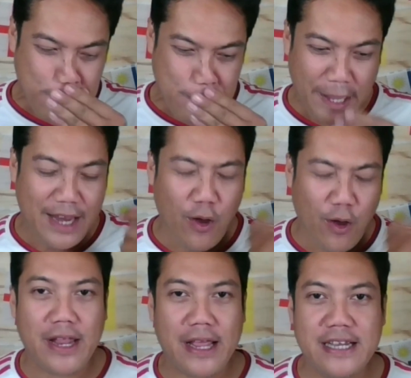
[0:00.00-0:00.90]
เฮนโด
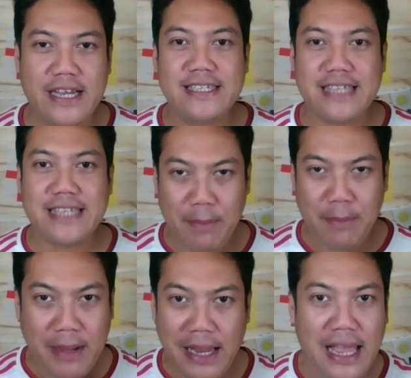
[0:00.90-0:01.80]
เนี่ยคืออาสาเป็น
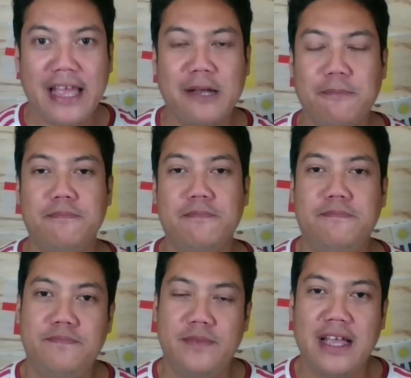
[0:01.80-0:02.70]
พี่เลี้ยงให้กับ
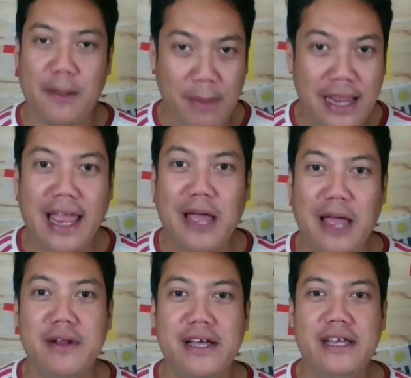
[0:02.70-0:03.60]
ให้กับเบลลิงแฮม
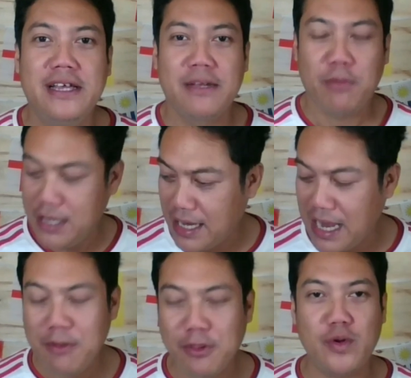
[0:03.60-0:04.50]
เลยพอยิงได้
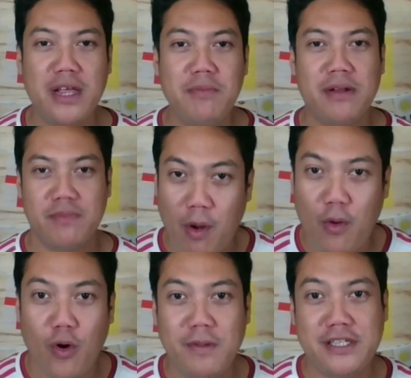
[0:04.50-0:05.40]
ประตูนี้เหมือนเขาค
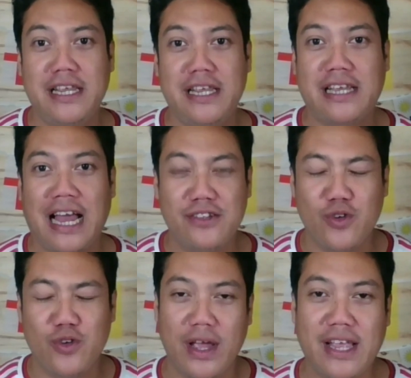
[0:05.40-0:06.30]
นมันสนิทกันแล้วส่
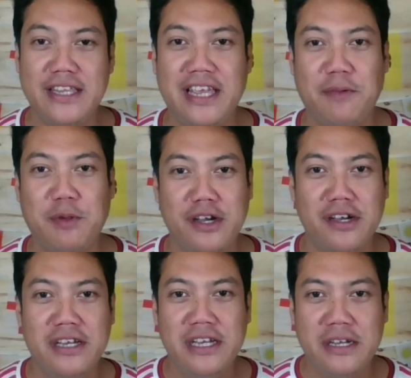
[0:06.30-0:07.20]
งให้กันยิงมันก็
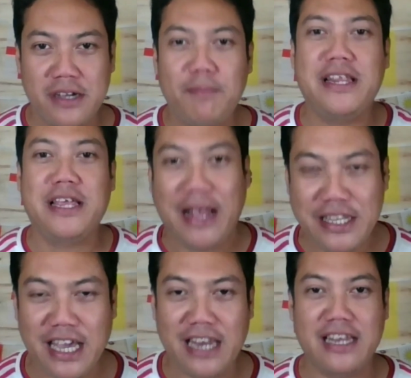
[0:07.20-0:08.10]
ก็เป็นอีกแพช
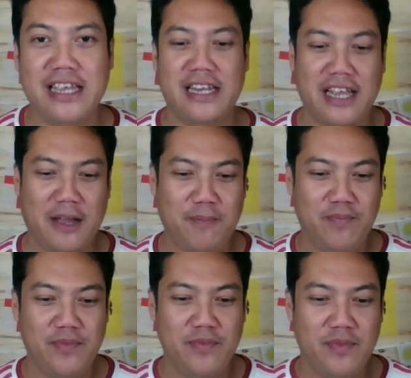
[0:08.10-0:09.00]
ชั่นหนึ่งนะครับ
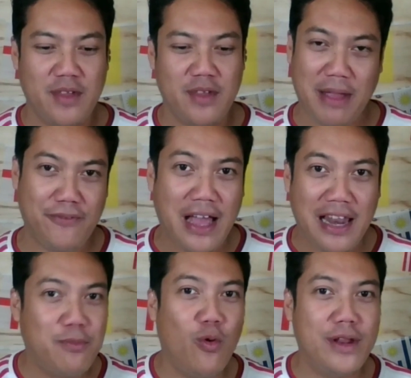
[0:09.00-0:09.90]
แหมแฟนลิเวอ
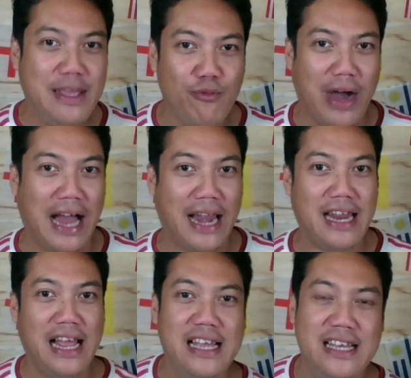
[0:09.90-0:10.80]
ร์พูลนี่ยิ้มหวานเลย
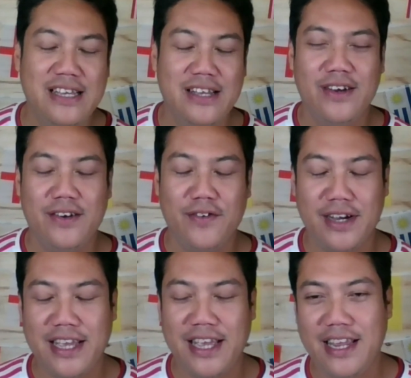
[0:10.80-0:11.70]
นะว่า
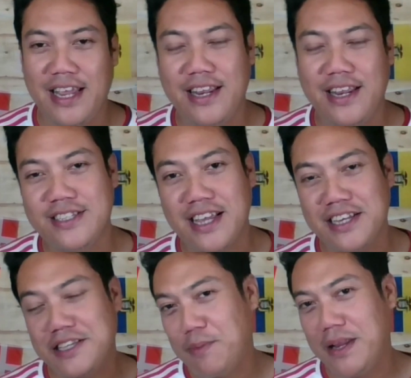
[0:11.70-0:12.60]
เฮนเดอร์สันเนี่ย
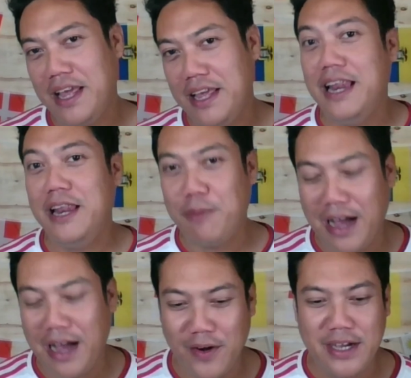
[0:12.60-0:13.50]
จะเป็นเอเจนต์หรือเปล่า
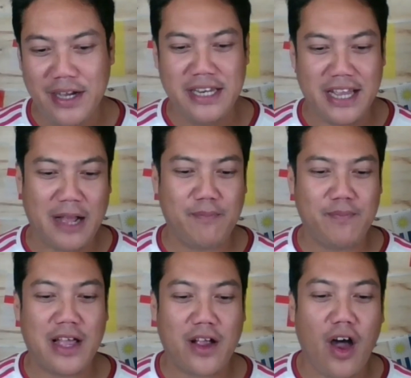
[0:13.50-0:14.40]
นะครับ
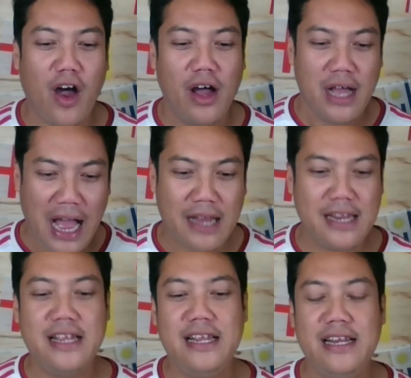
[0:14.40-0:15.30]
แต่ก็อ่ะใน
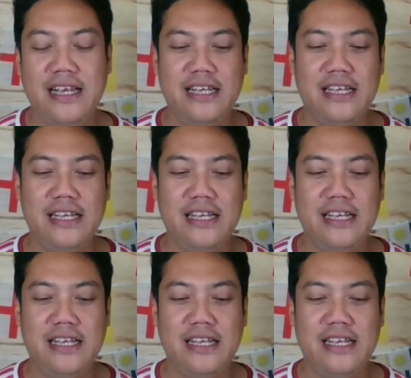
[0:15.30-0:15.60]
นาทีที่